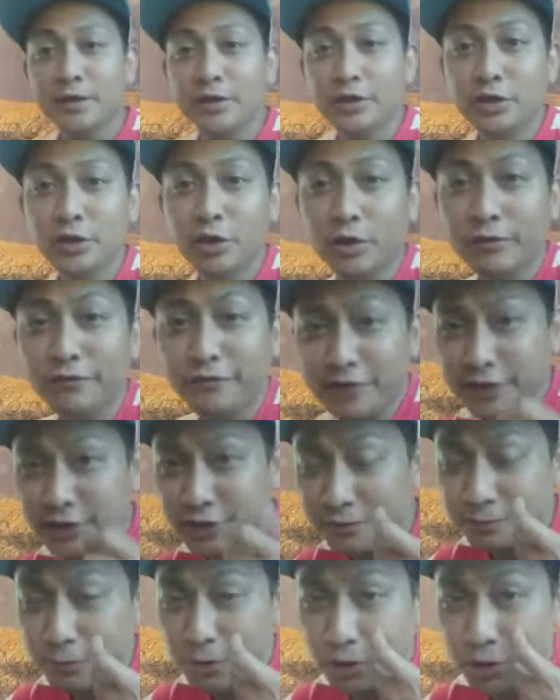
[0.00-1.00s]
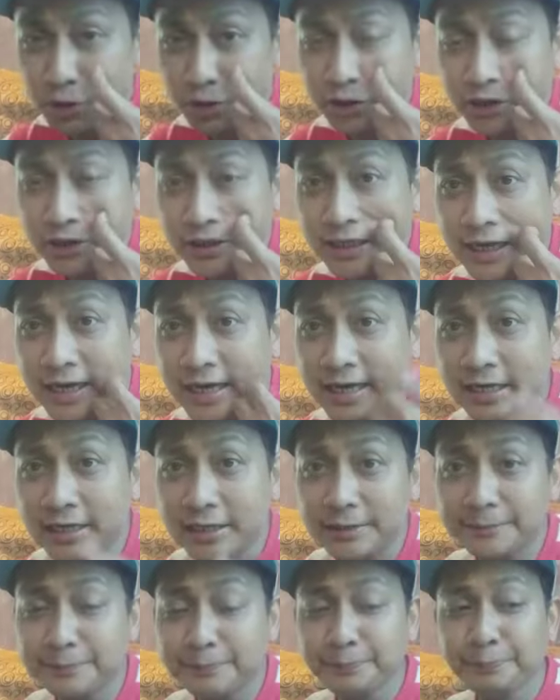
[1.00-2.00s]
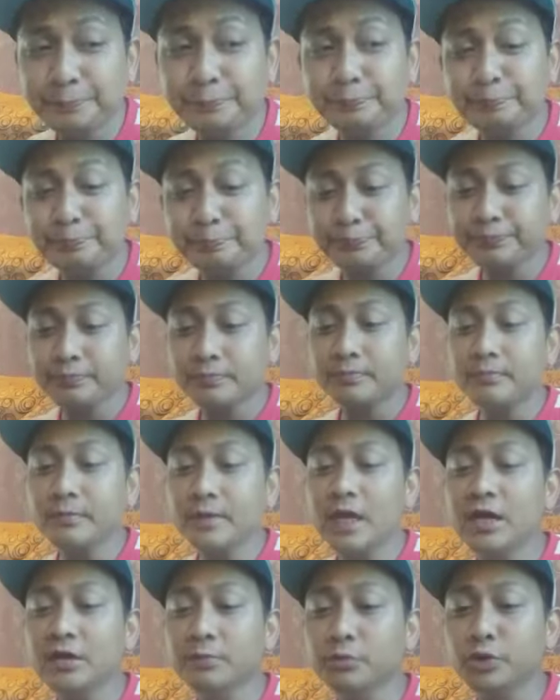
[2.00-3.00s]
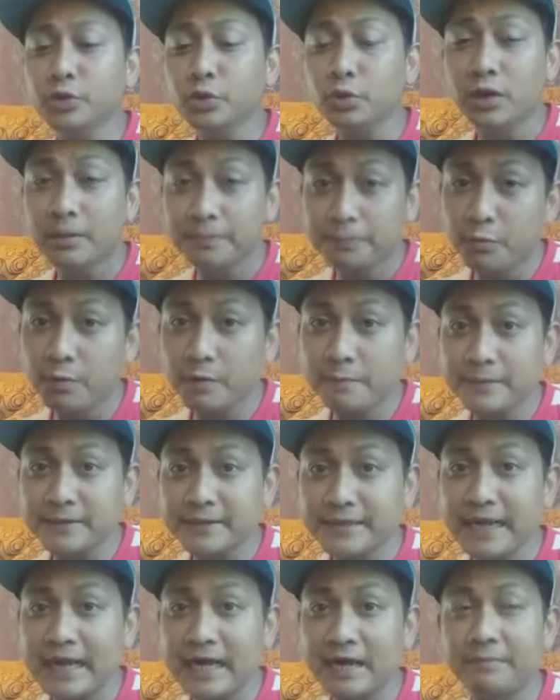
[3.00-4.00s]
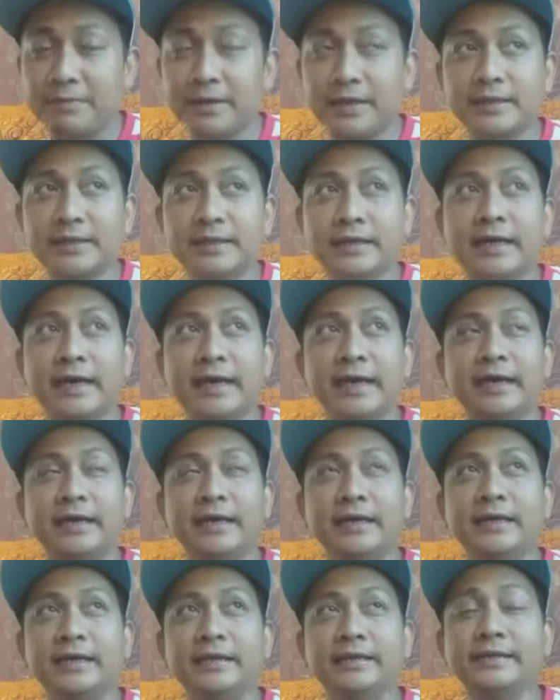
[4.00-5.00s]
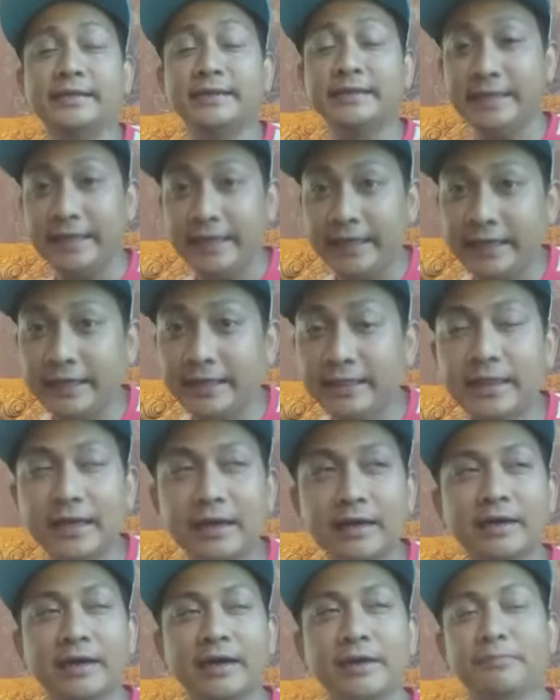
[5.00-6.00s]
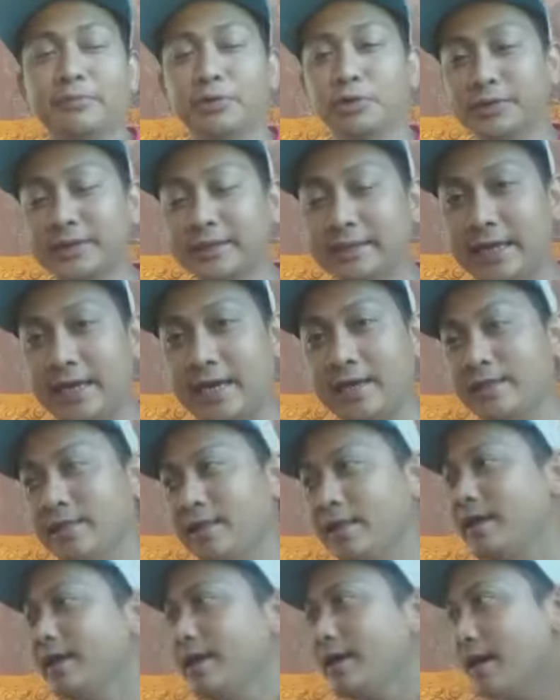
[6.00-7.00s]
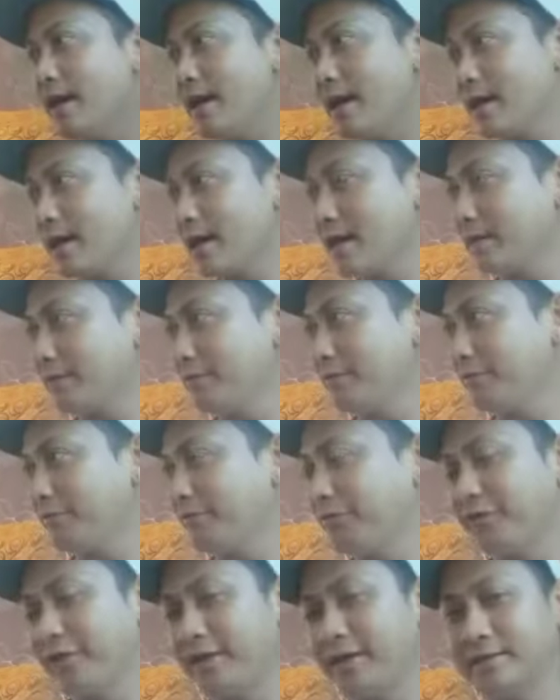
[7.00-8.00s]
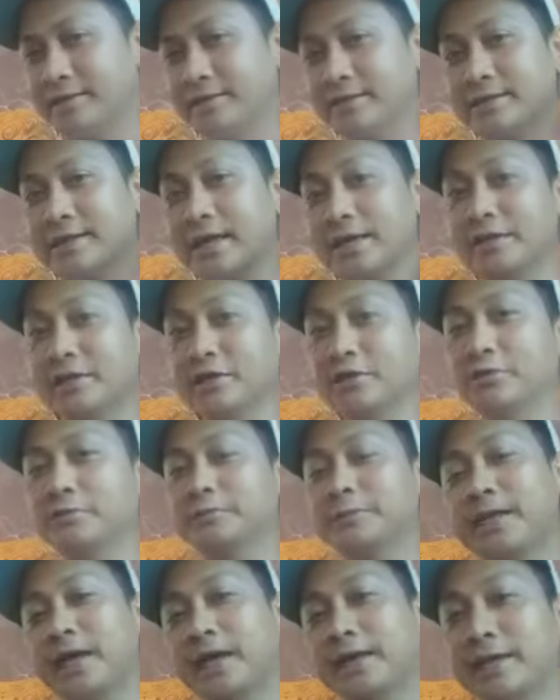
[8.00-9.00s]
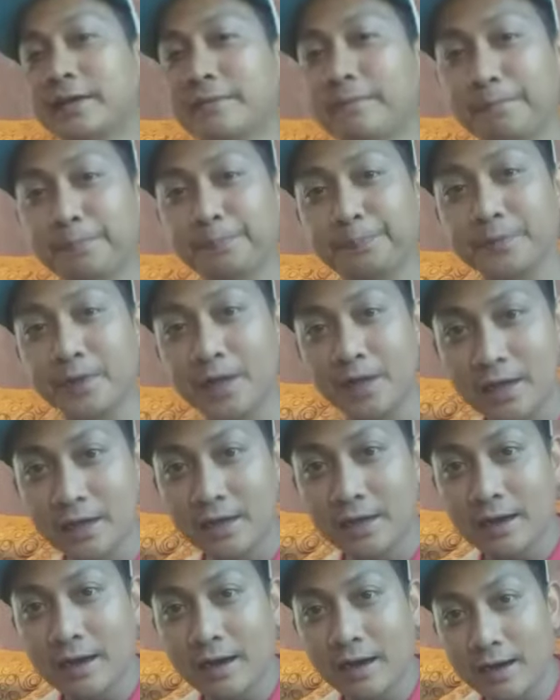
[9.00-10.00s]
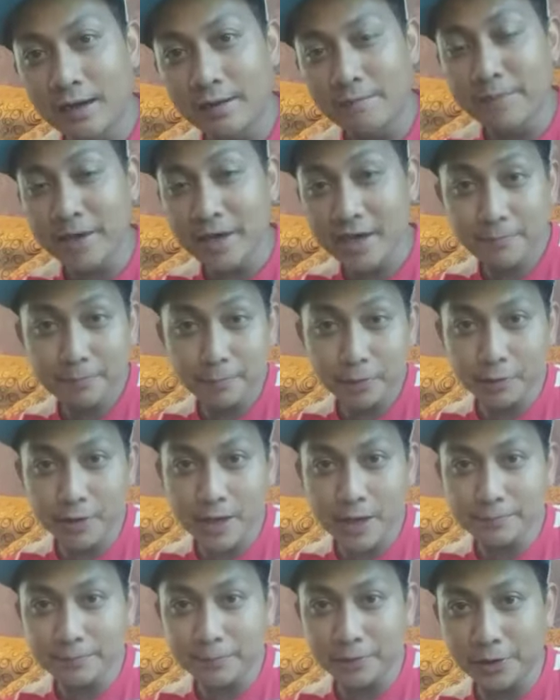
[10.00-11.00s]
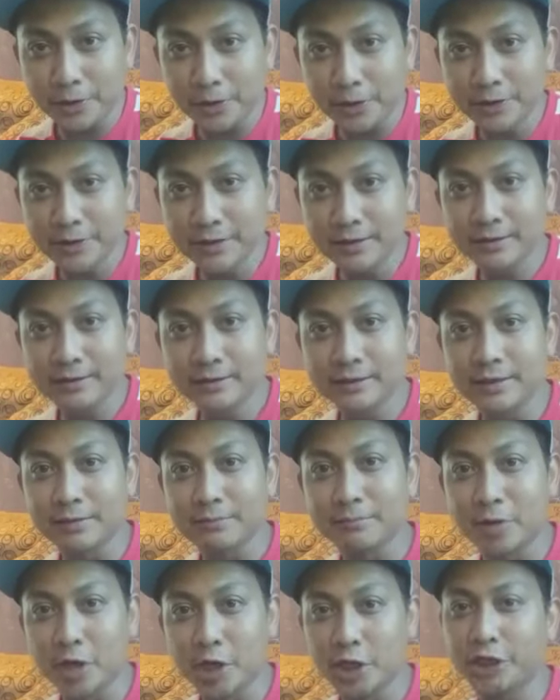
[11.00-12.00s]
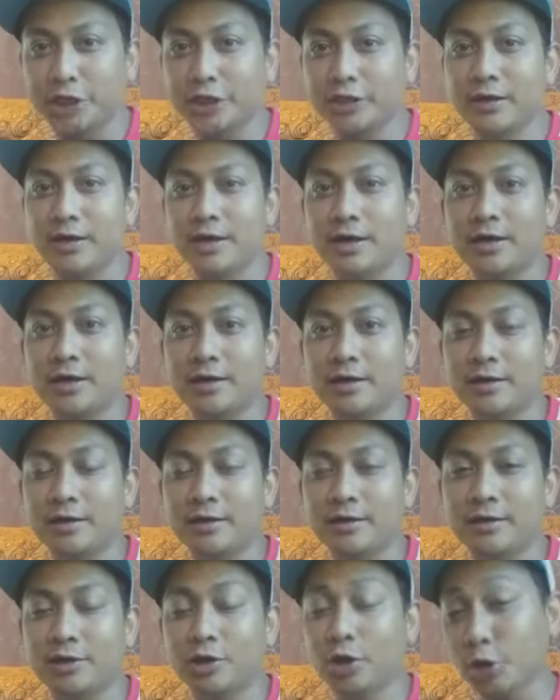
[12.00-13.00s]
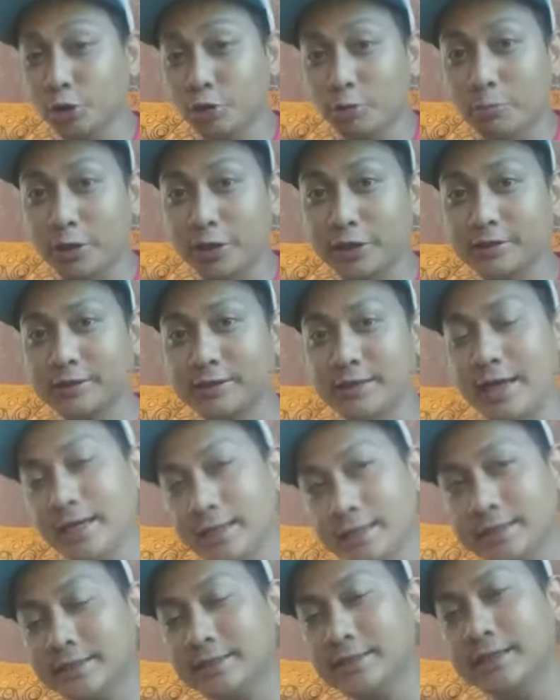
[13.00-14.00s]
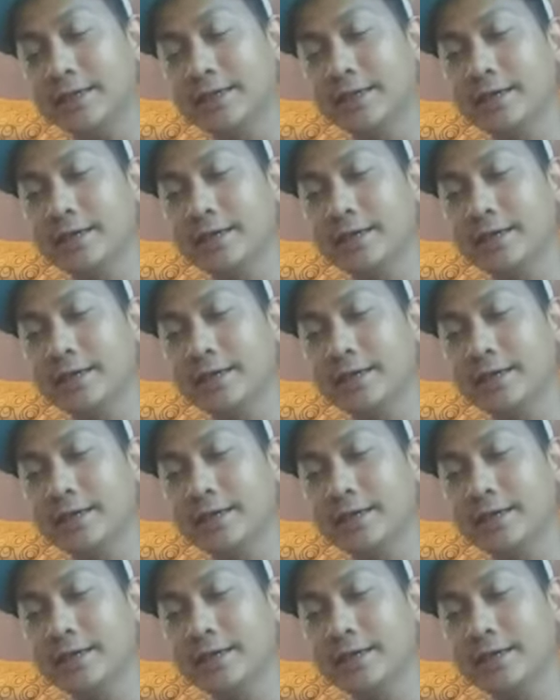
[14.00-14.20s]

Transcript: yon first of all, um, ang gusto ko lang po magpasalamat kay Seed, kay Bro Seed, ang aking friend sa Sunday group sa kanyang uh, mega parapol ng Mark uh, Lotto Mark 6.